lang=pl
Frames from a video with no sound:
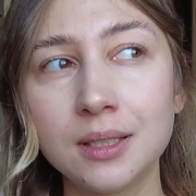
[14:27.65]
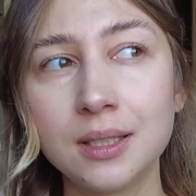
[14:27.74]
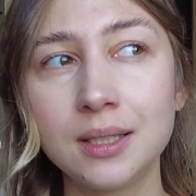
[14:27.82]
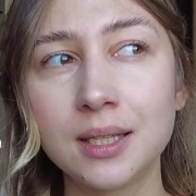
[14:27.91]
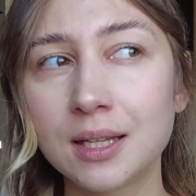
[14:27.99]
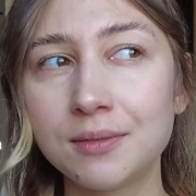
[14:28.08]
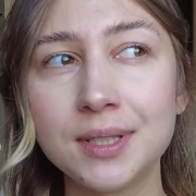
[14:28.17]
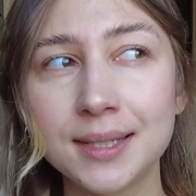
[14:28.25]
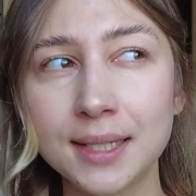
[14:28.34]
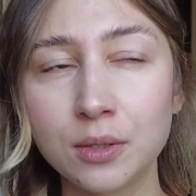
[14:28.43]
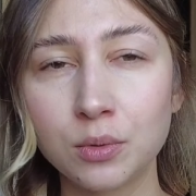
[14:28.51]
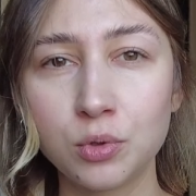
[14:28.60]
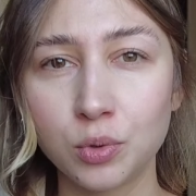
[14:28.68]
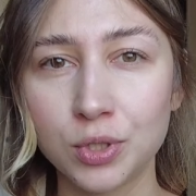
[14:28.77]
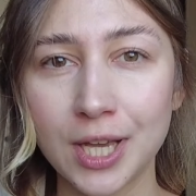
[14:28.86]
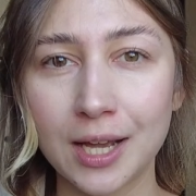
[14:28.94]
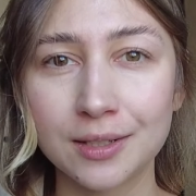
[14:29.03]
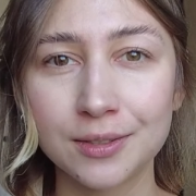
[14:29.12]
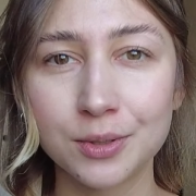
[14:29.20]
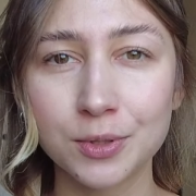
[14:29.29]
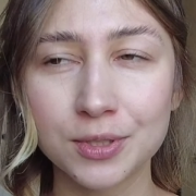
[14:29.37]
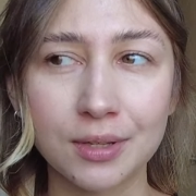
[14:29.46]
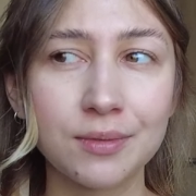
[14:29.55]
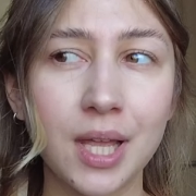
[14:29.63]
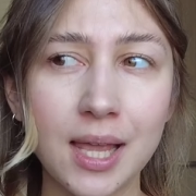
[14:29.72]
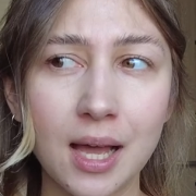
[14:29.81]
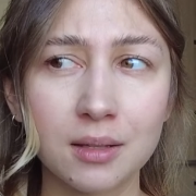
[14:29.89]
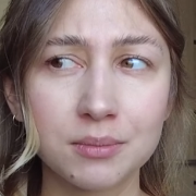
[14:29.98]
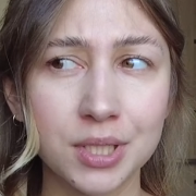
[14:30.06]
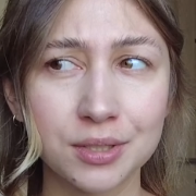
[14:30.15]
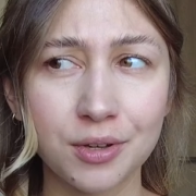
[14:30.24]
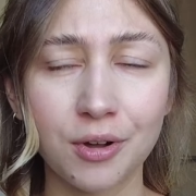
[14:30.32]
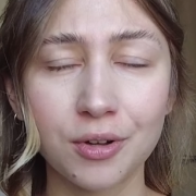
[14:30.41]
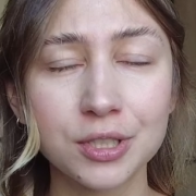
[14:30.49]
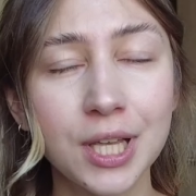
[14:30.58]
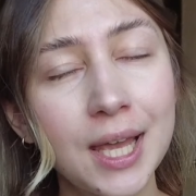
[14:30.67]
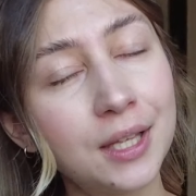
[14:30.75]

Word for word: i nienawidzę tego uczucia zostawienia przez kogoś.